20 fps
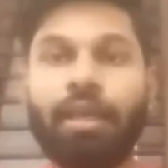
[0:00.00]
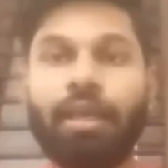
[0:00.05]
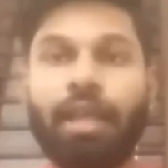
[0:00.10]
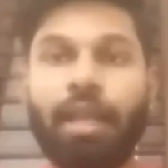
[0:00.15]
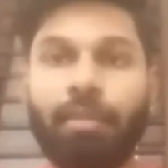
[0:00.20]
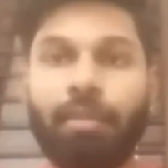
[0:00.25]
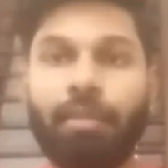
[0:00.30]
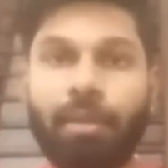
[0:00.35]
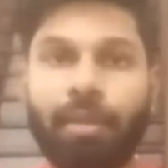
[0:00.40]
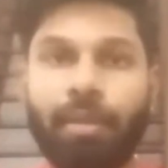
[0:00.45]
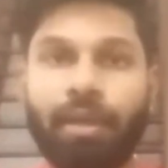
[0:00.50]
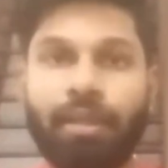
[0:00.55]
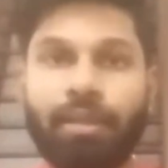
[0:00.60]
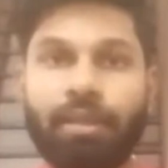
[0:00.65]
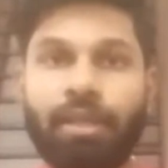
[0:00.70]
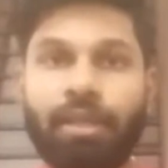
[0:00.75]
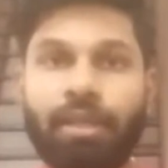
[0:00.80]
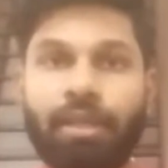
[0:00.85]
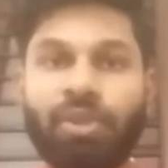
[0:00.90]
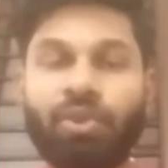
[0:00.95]

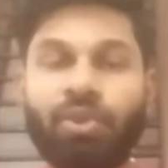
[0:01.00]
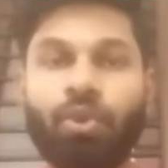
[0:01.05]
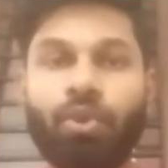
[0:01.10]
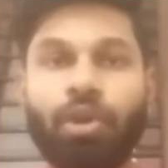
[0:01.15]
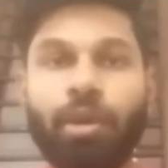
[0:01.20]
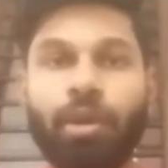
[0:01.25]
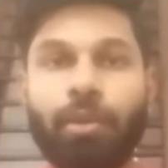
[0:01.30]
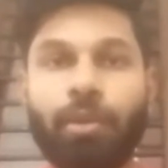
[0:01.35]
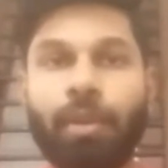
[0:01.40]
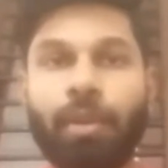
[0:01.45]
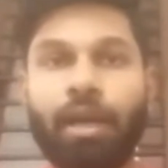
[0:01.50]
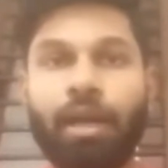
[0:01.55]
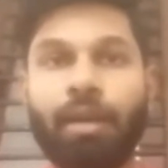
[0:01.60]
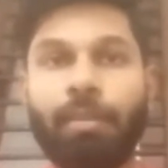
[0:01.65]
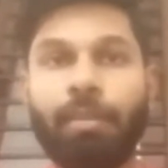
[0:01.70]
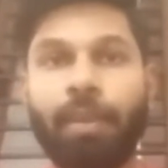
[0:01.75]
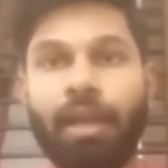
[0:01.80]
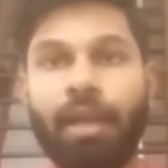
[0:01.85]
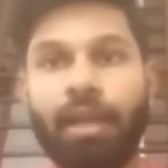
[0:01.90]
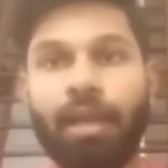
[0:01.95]
எளிமைப்படுத்தி சூக்குமமாக
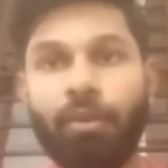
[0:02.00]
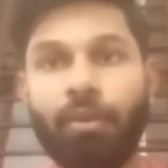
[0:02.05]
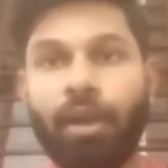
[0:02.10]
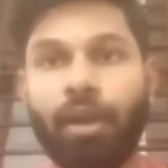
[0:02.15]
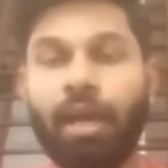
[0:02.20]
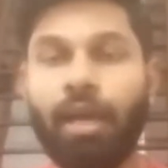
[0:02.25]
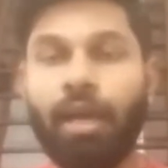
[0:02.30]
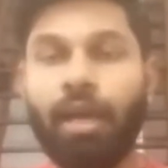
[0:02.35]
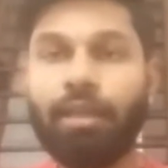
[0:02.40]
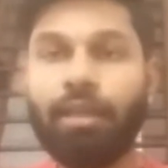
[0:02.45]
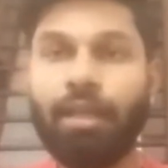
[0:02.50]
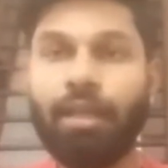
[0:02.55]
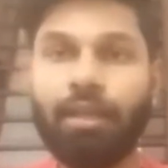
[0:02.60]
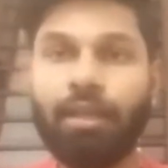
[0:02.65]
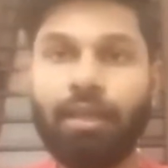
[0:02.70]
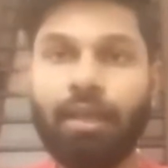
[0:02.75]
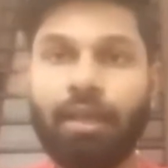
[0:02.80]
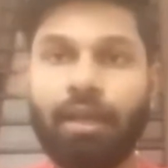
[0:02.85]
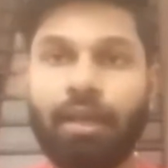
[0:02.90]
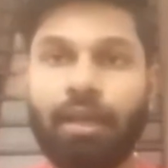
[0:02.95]
பல உள்ளார்ந்த
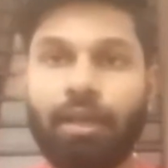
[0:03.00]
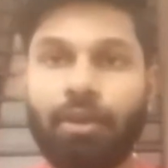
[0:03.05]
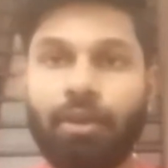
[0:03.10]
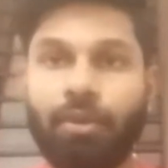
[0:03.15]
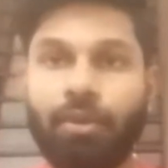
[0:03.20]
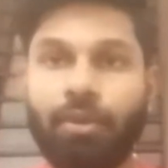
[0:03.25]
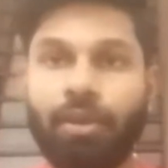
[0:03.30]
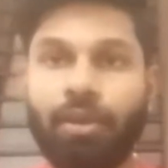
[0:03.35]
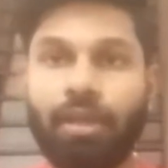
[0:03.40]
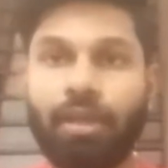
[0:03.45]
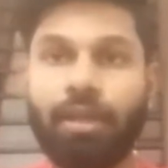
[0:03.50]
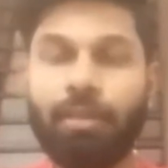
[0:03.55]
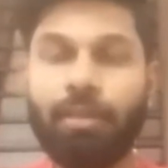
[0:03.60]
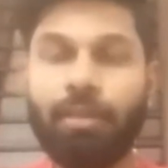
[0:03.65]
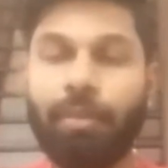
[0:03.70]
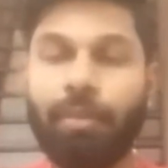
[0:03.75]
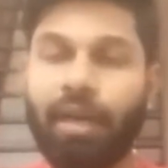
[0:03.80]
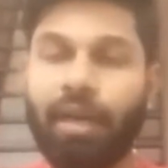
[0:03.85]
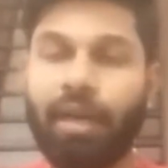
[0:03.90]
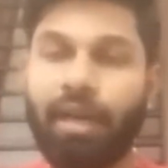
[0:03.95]
அர்த்தங்களை கொண்டு
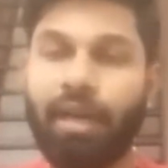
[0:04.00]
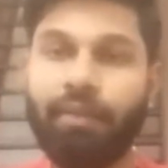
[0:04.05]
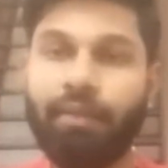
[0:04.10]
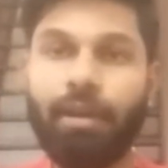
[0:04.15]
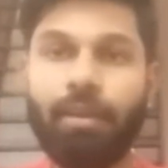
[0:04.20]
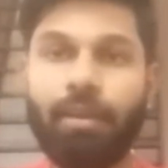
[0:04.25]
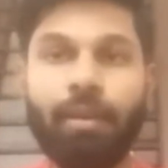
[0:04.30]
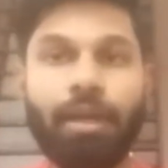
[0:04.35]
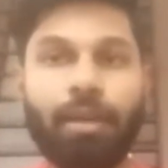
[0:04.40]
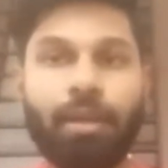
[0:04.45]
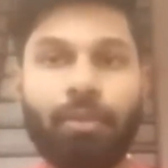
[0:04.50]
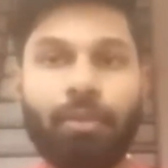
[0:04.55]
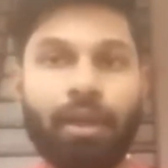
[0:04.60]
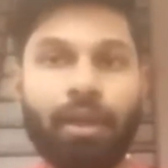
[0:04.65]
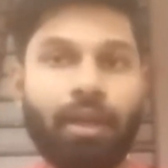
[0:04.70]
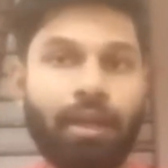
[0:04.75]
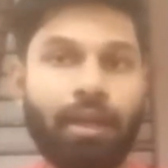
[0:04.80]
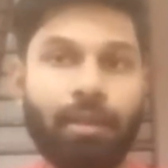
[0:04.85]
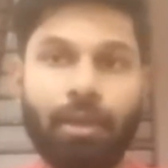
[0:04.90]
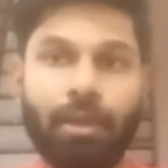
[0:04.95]
பழைய வழிபாட்டு
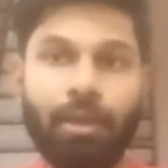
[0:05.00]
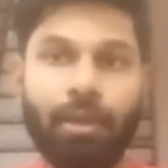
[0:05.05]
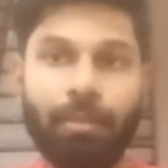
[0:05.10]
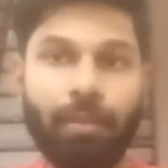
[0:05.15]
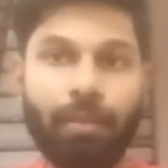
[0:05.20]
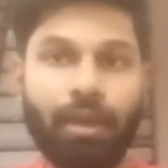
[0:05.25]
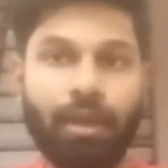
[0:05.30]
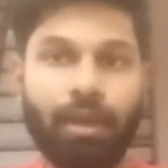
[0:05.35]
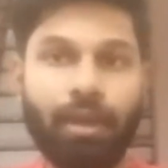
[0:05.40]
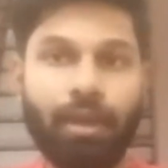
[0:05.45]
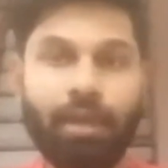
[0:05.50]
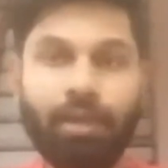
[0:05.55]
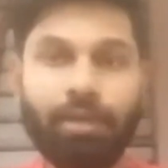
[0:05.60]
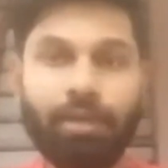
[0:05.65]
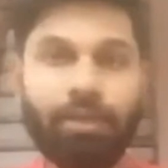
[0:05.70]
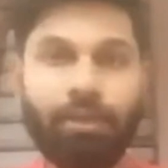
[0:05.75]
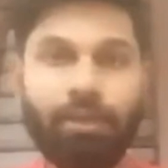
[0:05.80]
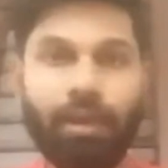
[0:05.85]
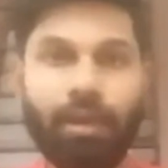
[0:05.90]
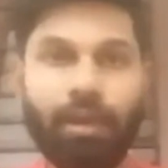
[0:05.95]
முறைகளை நம்ம அம்மா
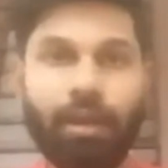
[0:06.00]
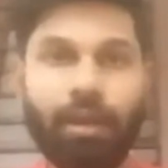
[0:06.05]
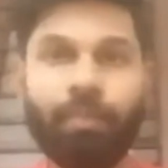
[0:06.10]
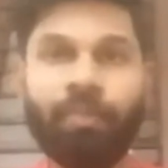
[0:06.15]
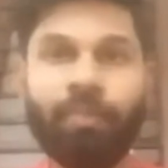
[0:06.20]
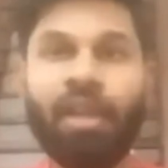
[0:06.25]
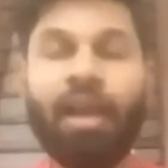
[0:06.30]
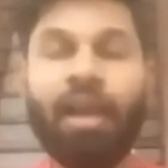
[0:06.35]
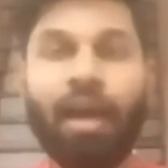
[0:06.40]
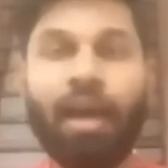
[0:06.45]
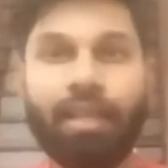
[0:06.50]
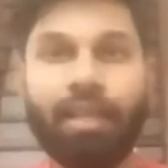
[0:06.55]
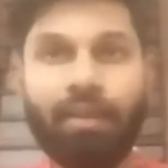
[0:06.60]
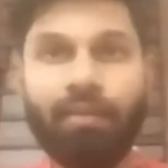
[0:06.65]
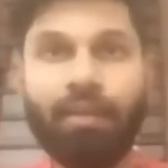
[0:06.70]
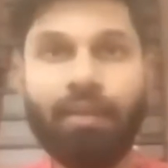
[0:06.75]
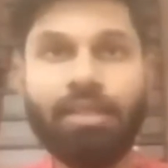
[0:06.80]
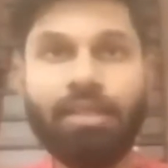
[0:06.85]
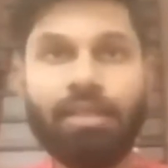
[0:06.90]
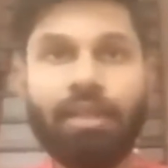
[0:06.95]
எழுதிட்டு அதன்
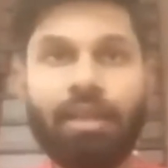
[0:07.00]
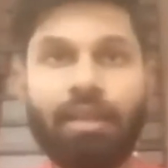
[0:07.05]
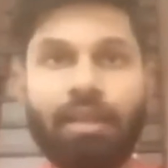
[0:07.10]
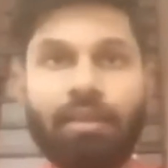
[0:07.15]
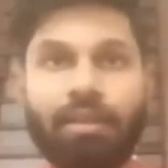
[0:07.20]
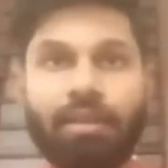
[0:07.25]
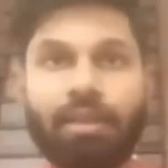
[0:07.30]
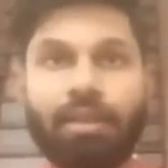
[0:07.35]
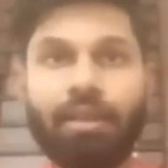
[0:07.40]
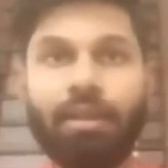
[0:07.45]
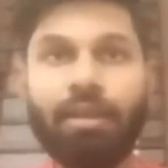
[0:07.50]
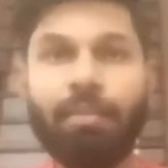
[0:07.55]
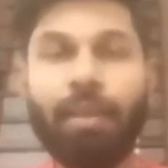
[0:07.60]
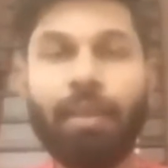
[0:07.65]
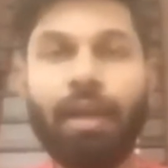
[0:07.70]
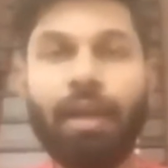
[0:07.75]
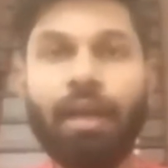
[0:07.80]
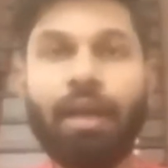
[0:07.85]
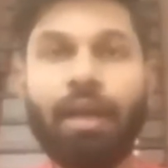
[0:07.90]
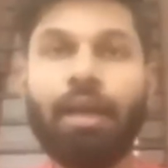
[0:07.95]
வரிசையில வந்து
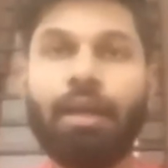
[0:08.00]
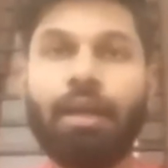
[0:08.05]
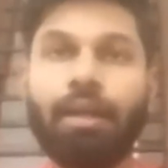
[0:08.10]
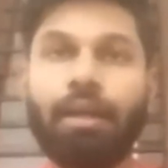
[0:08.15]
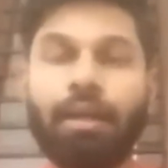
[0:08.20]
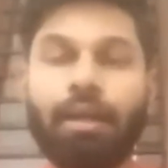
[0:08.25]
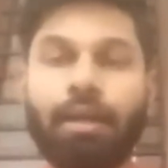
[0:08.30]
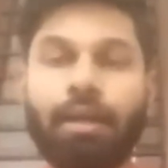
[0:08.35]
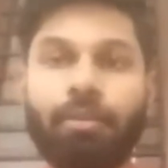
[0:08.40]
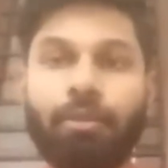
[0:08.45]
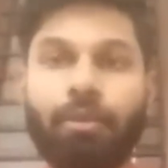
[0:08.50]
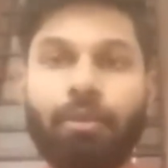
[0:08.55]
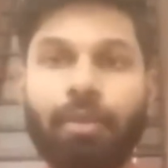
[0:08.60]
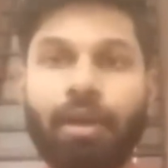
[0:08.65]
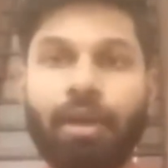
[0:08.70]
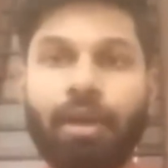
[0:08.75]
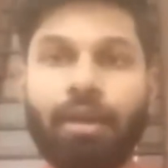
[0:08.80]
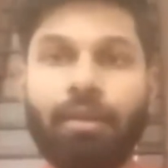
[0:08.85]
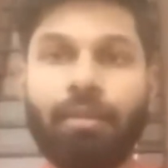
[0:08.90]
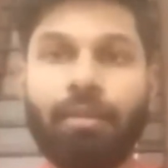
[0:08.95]
பல ஆண்டுகளுக்கு
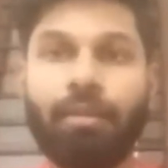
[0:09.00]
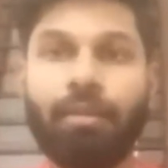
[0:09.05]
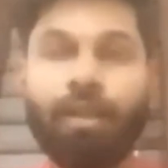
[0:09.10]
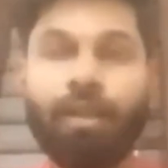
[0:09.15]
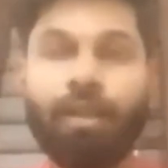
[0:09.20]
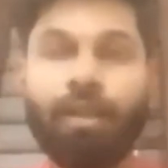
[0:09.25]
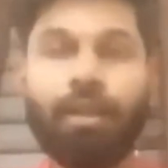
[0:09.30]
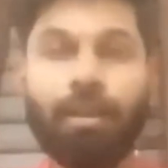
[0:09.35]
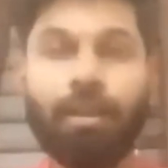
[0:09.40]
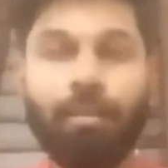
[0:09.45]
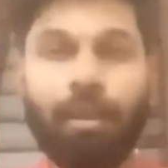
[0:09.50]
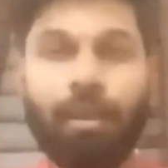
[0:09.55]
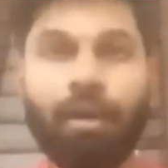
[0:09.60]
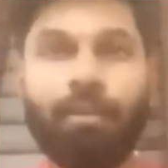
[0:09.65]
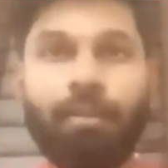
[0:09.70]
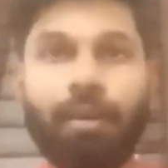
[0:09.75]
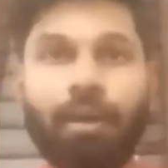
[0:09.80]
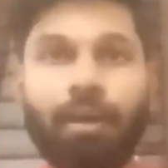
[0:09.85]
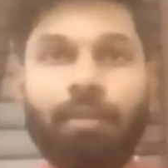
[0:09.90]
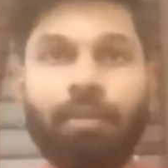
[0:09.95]
முன்பாகவே இந்த
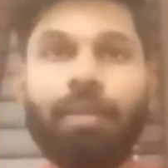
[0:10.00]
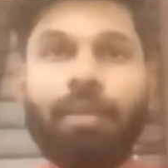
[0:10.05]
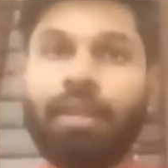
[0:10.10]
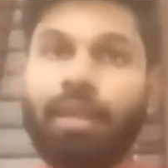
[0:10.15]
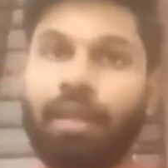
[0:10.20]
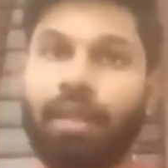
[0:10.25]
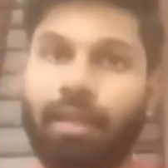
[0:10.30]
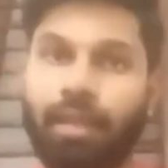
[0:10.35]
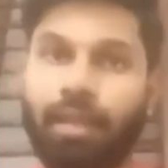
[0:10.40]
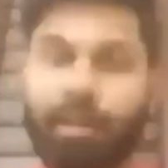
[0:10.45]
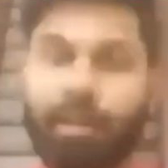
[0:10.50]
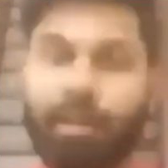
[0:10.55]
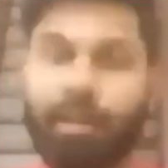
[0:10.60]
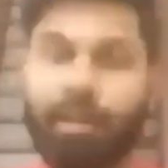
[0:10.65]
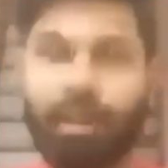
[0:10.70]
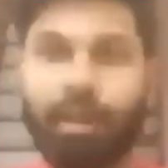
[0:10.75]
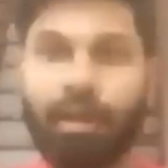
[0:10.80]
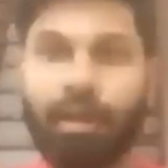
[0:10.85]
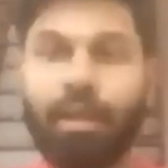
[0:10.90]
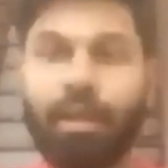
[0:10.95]
நம்மாழ்வாரும் அதே தான்
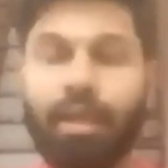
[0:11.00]
பண்ணார்